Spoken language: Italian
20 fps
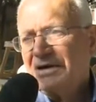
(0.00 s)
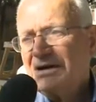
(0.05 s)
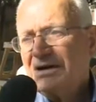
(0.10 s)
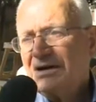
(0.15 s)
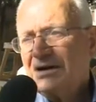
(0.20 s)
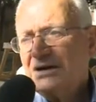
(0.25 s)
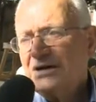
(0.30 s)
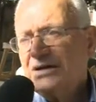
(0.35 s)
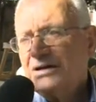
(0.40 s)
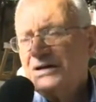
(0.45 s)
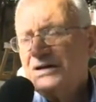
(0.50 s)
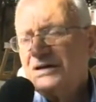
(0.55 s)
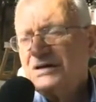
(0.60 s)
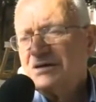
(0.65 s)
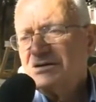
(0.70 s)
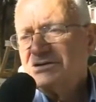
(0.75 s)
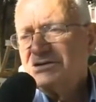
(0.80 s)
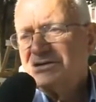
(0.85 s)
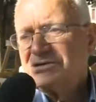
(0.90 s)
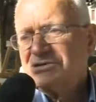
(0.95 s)
Eh,
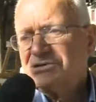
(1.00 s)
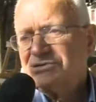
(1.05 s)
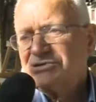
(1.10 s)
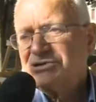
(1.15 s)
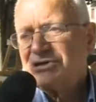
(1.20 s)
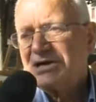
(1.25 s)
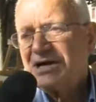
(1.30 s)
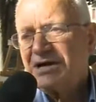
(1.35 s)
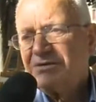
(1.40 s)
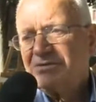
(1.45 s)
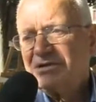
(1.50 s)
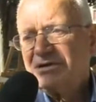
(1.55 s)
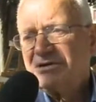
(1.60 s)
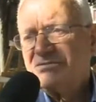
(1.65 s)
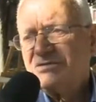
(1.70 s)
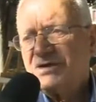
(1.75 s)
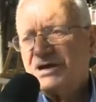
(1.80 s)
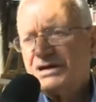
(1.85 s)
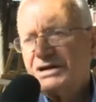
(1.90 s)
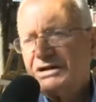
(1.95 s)
adesso cerchiamo di
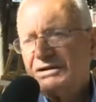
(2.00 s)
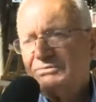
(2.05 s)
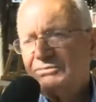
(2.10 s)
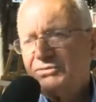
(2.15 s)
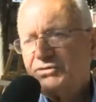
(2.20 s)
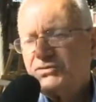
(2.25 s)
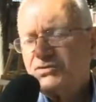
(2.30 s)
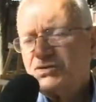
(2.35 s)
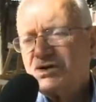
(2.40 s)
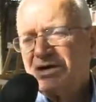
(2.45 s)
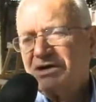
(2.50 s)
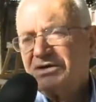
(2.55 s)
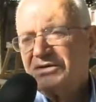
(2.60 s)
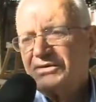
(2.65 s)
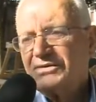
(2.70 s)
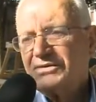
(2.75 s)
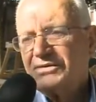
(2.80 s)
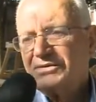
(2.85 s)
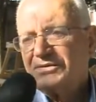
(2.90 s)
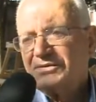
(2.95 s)
fare il
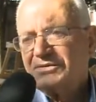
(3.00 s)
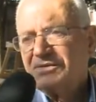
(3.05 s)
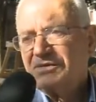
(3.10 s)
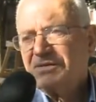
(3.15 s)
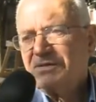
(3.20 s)
museo,